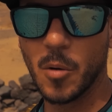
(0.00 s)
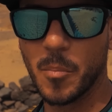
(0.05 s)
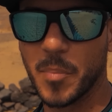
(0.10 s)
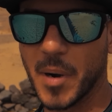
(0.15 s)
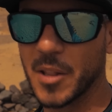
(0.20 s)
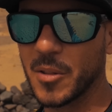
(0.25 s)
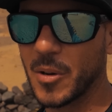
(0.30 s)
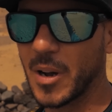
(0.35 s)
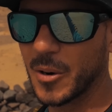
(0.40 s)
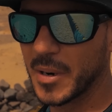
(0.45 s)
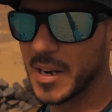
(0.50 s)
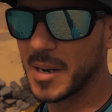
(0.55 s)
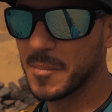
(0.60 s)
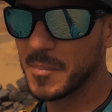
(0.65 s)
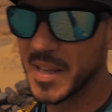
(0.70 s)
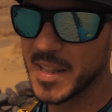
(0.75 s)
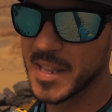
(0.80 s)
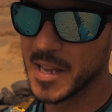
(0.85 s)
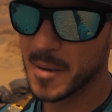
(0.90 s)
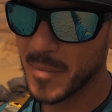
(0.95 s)
comprando algo en el
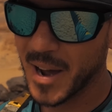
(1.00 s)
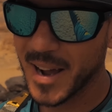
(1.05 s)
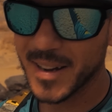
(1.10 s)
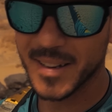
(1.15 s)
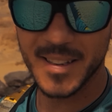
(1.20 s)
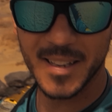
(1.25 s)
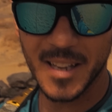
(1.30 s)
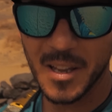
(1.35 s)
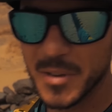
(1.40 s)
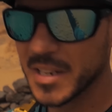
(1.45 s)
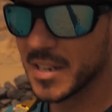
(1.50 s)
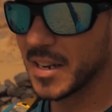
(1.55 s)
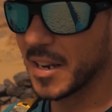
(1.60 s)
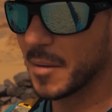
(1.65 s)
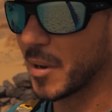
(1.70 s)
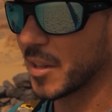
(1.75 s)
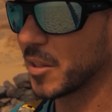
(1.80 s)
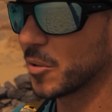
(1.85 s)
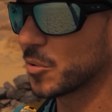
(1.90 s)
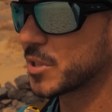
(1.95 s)
Mediamar, Kevin,
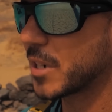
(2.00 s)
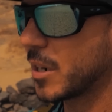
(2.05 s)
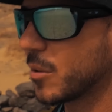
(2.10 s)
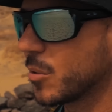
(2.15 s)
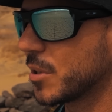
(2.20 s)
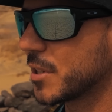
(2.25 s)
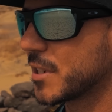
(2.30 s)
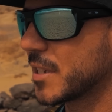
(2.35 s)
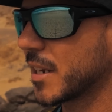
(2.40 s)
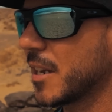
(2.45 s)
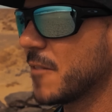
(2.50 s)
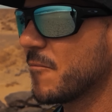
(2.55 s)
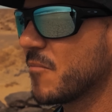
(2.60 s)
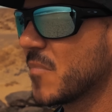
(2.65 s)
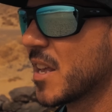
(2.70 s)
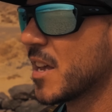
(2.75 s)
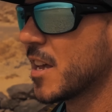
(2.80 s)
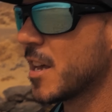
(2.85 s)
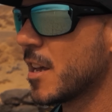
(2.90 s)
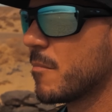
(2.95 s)
le mando un saludo desde aquí.
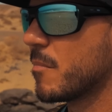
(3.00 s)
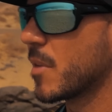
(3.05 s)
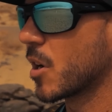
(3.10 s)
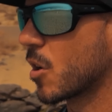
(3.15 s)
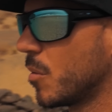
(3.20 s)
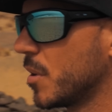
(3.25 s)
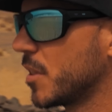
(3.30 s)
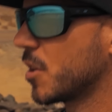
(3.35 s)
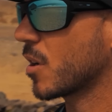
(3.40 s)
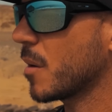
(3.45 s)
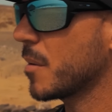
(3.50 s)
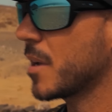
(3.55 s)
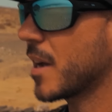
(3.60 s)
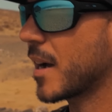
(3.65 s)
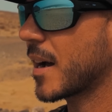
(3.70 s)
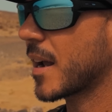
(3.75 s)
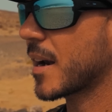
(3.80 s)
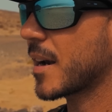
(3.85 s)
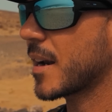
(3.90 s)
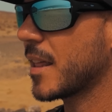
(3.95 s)
Me comentó que
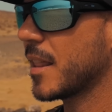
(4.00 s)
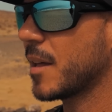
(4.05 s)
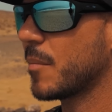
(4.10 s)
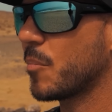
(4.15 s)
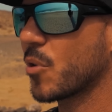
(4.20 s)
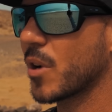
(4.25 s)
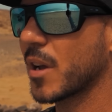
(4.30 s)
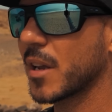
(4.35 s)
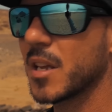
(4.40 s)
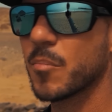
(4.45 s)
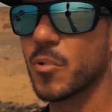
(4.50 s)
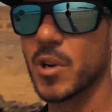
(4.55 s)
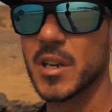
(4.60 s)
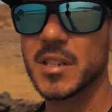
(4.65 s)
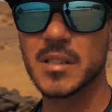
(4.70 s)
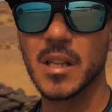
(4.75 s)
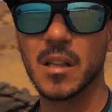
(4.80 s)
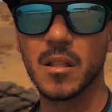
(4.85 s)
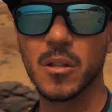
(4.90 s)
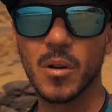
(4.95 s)
había carnada por aquí, por
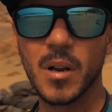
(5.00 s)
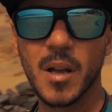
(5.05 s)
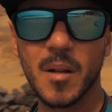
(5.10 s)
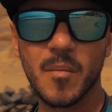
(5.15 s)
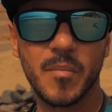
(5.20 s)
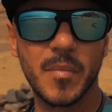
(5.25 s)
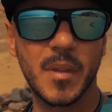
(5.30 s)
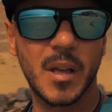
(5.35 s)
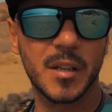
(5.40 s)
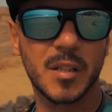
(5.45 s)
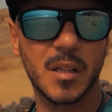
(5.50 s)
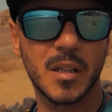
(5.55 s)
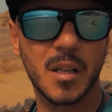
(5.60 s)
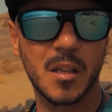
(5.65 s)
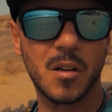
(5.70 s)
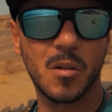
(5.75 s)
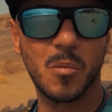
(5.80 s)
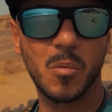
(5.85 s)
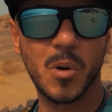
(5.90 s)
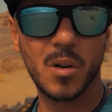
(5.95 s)
esta zona, así
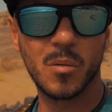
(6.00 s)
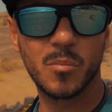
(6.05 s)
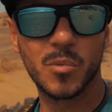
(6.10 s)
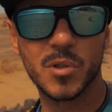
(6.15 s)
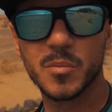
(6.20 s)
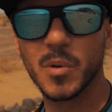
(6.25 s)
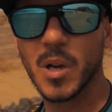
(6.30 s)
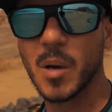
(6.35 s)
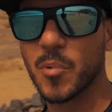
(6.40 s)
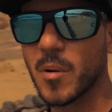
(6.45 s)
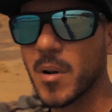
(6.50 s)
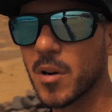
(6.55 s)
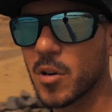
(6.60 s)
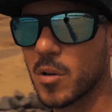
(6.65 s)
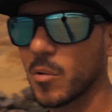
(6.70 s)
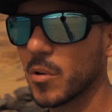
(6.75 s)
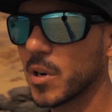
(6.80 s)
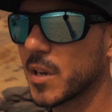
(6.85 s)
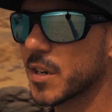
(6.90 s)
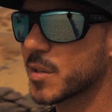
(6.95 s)
que digo, bueno, pues voy a probar.
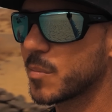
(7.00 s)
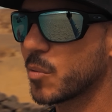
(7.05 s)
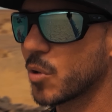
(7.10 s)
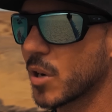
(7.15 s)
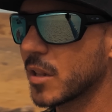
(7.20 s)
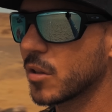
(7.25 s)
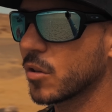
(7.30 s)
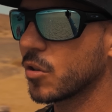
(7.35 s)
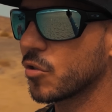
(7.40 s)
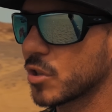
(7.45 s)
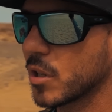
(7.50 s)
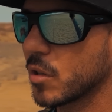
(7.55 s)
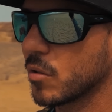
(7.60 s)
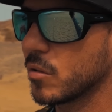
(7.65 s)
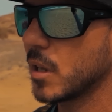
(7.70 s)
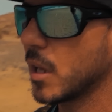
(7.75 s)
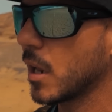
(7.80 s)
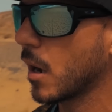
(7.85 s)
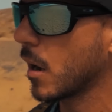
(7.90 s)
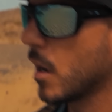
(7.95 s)
Como voy explorando y no sé a
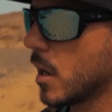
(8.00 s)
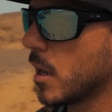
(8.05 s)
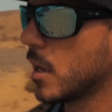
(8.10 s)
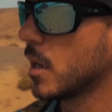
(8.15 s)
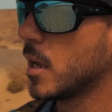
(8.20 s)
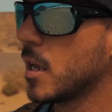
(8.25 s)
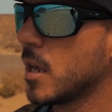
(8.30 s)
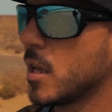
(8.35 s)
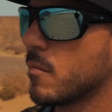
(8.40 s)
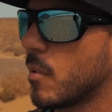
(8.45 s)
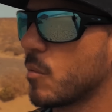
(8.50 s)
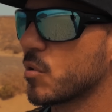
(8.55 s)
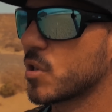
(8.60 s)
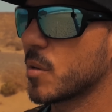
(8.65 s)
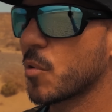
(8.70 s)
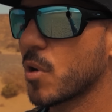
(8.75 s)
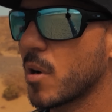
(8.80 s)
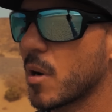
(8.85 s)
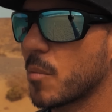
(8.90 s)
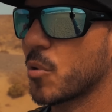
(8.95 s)
dónde ir, vamos
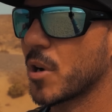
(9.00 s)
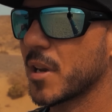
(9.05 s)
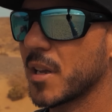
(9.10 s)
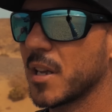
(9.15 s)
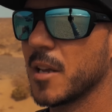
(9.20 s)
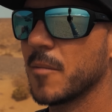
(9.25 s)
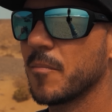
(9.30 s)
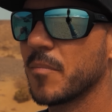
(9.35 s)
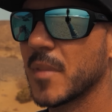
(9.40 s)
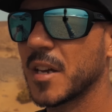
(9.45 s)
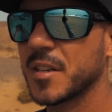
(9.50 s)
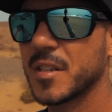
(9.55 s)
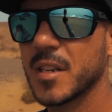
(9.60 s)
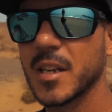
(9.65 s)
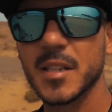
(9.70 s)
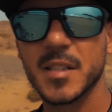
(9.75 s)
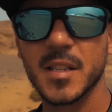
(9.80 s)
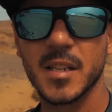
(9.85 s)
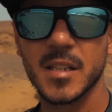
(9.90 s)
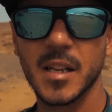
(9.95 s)
a probar por aquí.
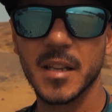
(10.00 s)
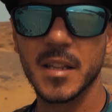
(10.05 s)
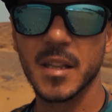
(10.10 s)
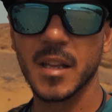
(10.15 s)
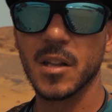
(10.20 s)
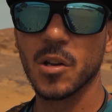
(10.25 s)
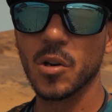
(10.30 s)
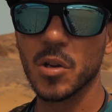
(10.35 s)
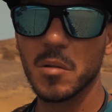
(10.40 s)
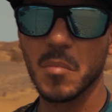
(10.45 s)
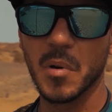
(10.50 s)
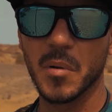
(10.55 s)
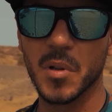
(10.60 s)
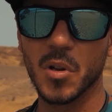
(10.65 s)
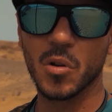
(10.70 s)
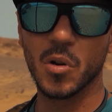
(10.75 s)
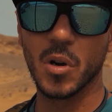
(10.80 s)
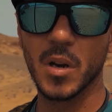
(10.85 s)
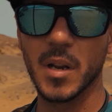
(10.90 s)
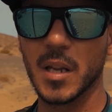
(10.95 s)
Así que esta es la idea de hoy. Me he
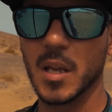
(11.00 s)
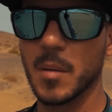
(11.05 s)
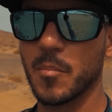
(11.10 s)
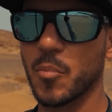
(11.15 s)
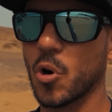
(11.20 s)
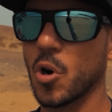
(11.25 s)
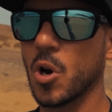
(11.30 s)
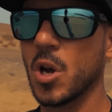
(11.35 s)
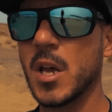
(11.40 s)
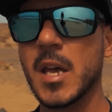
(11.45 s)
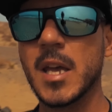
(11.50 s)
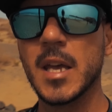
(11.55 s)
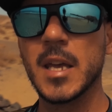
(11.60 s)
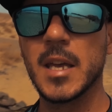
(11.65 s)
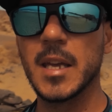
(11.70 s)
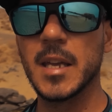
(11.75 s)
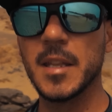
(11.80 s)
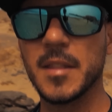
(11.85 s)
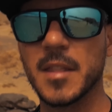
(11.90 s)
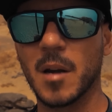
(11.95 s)
venido con el equipo
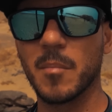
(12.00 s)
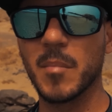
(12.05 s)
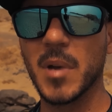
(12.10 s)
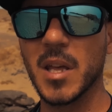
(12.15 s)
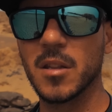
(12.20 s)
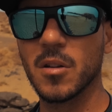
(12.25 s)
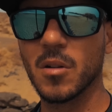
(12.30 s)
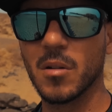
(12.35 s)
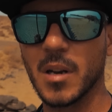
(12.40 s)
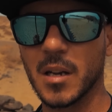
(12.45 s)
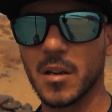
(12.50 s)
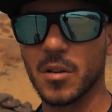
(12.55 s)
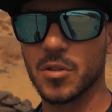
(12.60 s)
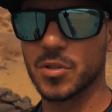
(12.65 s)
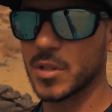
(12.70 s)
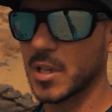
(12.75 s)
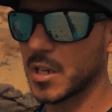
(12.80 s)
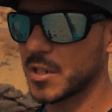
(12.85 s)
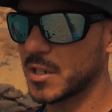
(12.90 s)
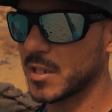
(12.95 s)
intermedio. La
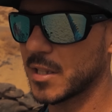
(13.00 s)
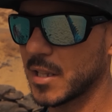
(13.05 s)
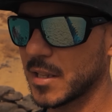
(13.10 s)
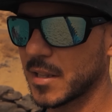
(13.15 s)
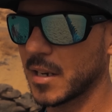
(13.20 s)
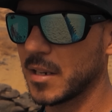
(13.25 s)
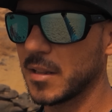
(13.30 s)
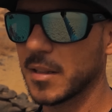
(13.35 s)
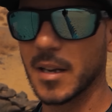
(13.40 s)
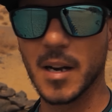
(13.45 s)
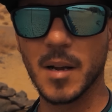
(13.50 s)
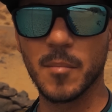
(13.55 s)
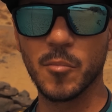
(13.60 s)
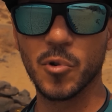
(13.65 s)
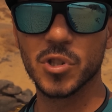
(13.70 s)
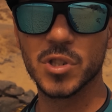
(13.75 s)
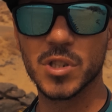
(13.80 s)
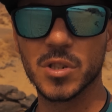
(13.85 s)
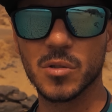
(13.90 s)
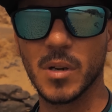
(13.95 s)
Crostage está 30
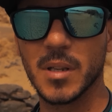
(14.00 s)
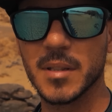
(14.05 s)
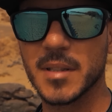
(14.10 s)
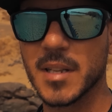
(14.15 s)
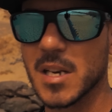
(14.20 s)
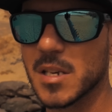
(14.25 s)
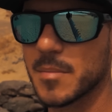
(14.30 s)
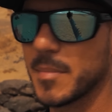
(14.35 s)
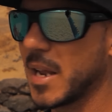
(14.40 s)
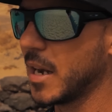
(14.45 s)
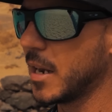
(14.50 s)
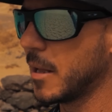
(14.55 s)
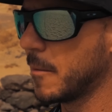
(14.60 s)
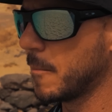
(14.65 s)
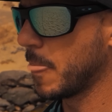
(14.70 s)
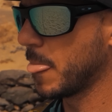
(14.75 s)
gramos con el 3000.